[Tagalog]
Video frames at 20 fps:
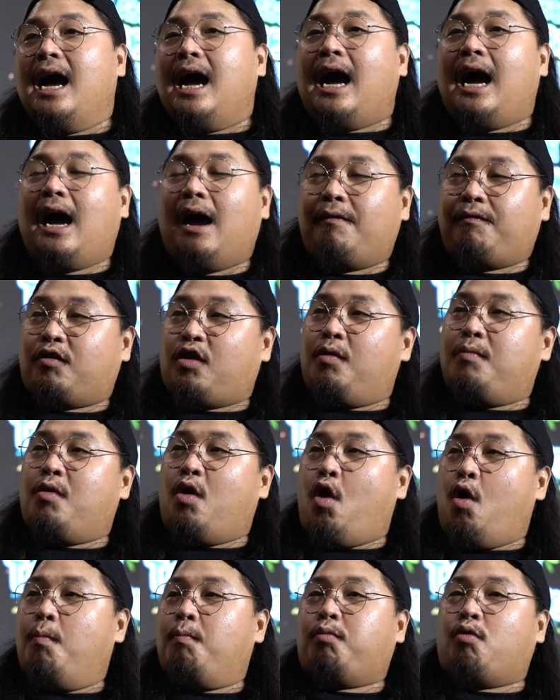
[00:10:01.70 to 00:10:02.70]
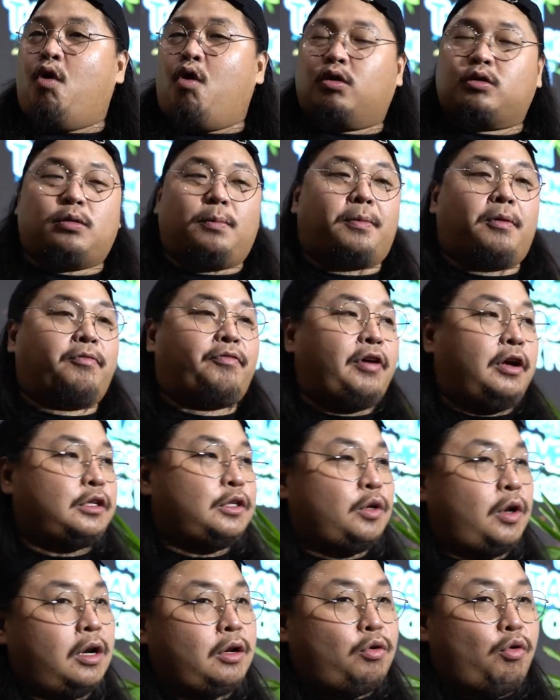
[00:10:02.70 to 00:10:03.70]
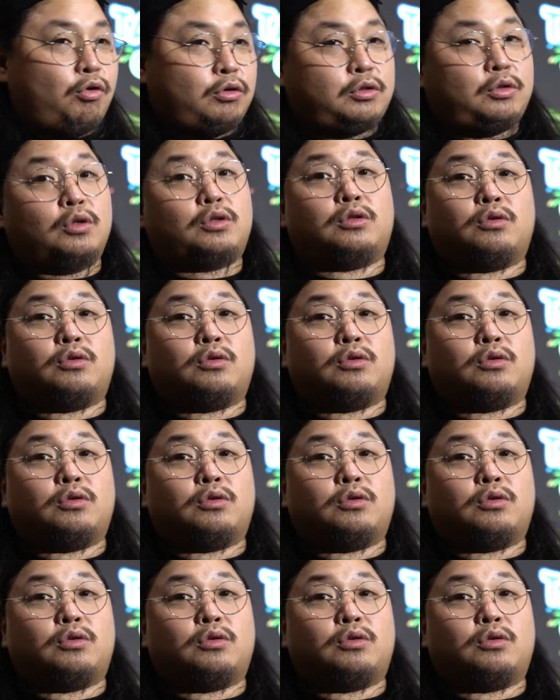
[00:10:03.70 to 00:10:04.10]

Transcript: uh, from home cooks to professional cooks to